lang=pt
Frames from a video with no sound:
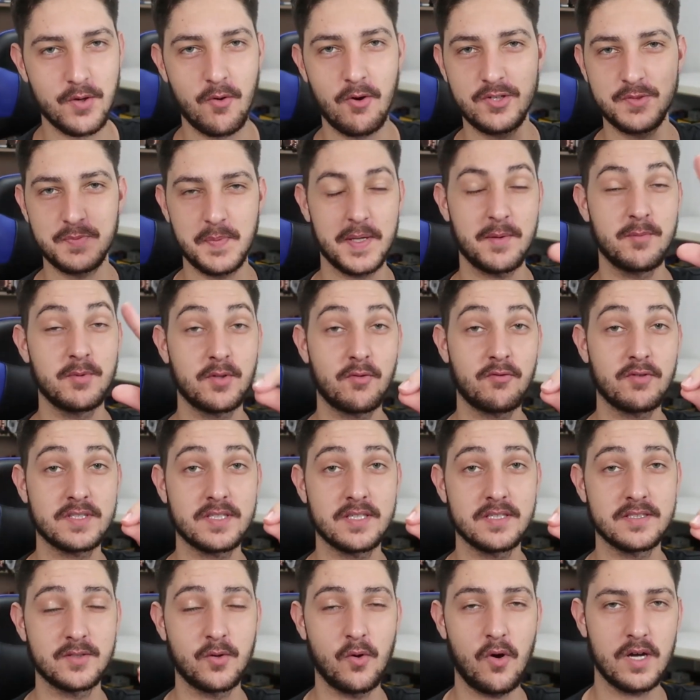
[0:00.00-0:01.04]
Eu espero muito que
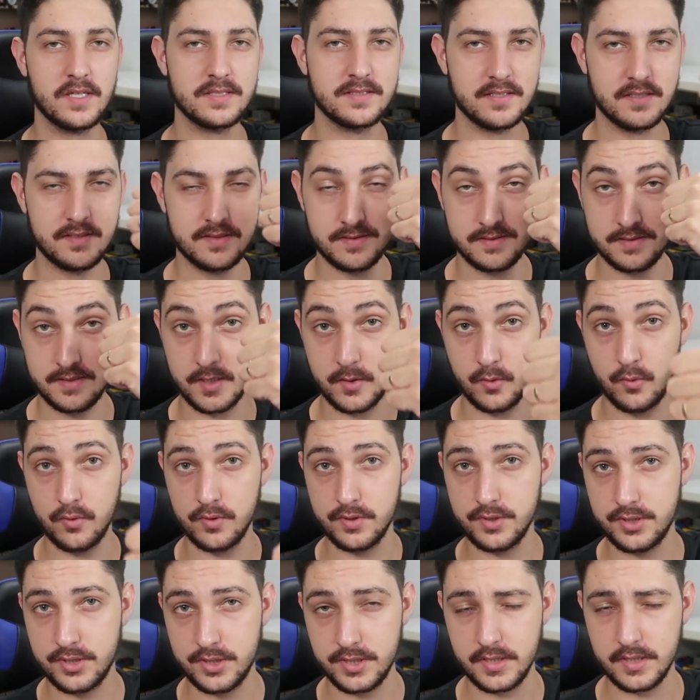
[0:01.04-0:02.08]
vocês gostem. Se
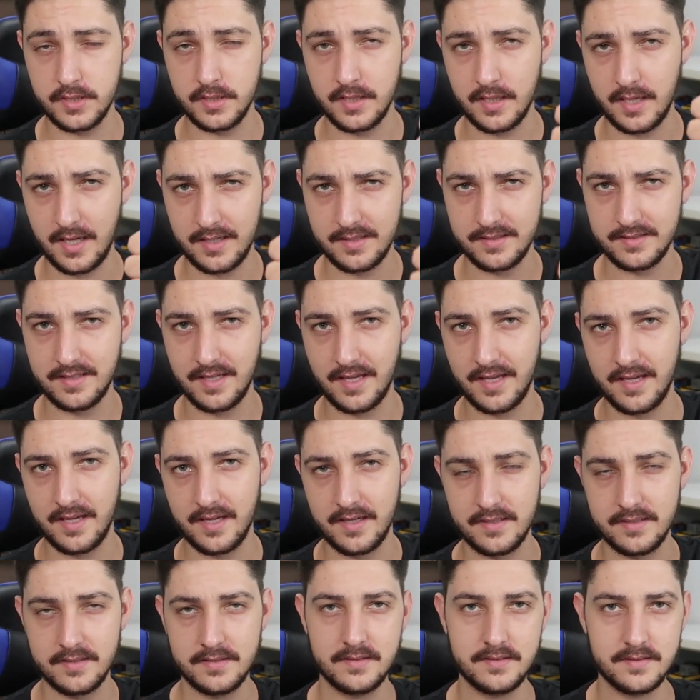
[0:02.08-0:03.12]
curtir a
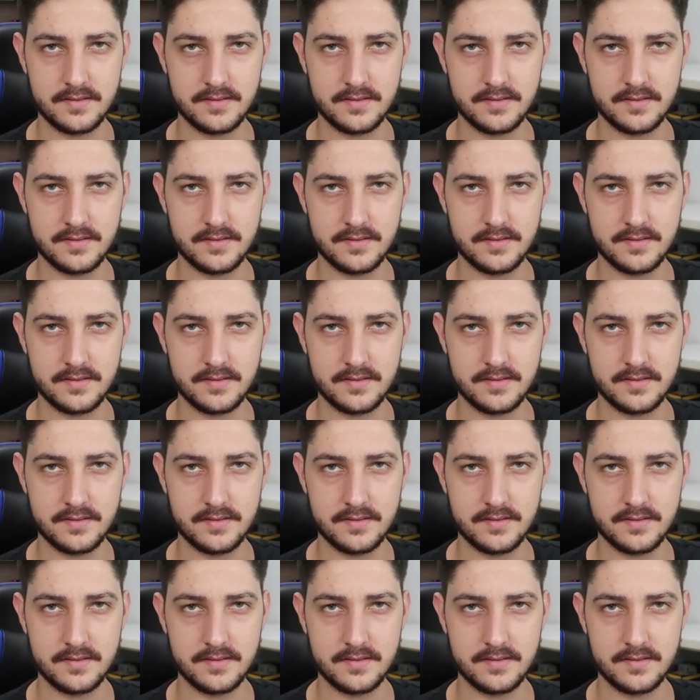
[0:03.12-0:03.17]
ideia,